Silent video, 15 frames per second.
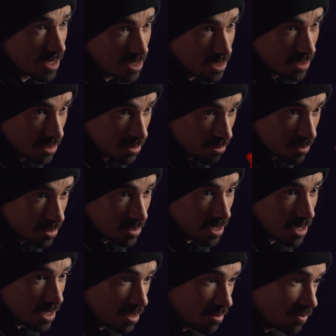aquilo que
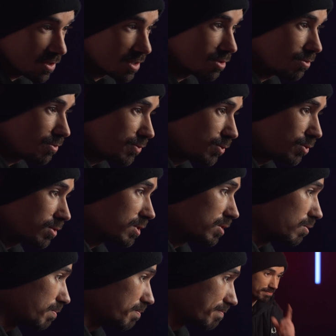tem a ver com fogo. Eu,